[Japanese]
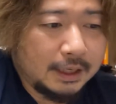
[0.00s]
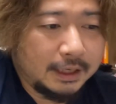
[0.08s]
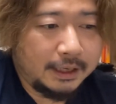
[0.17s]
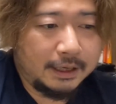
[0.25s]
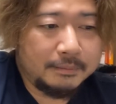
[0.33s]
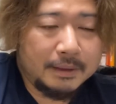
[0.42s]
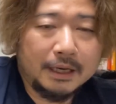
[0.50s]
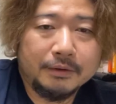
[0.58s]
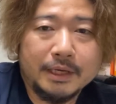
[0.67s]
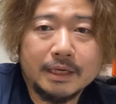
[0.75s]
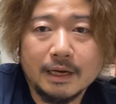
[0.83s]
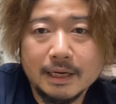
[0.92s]
えまあ、あの、
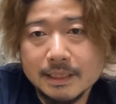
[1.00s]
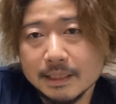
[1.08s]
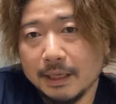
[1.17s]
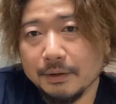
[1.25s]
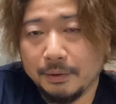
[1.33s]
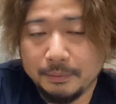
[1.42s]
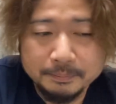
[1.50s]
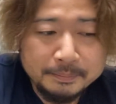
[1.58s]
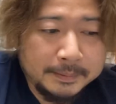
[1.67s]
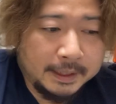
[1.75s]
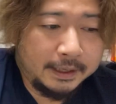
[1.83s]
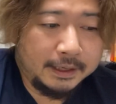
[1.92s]
1ヶ月間の、
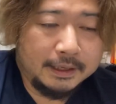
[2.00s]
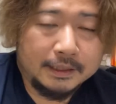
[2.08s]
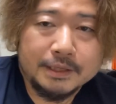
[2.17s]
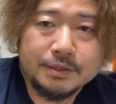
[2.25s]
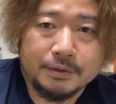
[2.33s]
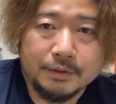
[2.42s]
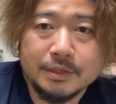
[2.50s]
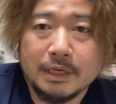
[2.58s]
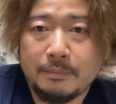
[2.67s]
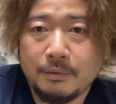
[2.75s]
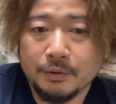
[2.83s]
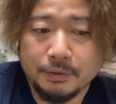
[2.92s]
え転職の
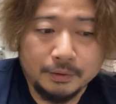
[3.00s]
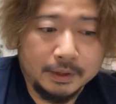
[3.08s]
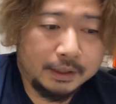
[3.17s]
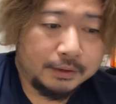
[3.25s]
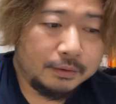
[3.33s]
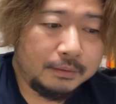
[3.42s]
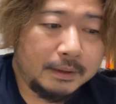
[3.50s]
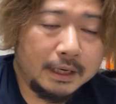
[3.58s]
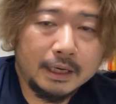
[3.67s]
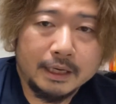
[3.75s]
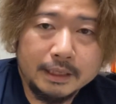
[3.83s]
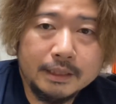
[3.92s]
サポート、えっ、と、まあ、
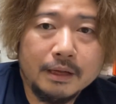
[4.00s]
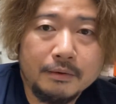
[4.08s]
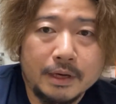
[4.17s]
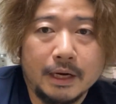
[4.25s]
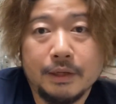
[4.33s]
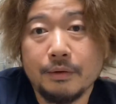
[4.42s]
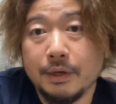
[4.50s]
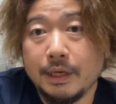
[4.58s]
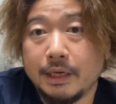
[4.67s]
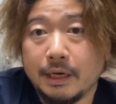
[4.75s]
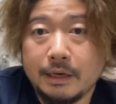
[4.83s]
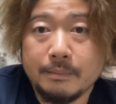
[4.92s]
LINE でのやり取り
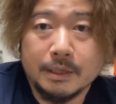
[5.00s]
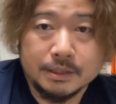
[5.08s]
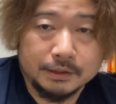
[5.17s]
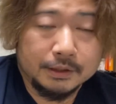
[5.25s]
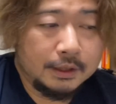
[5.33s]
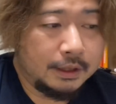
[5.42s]
になりますます。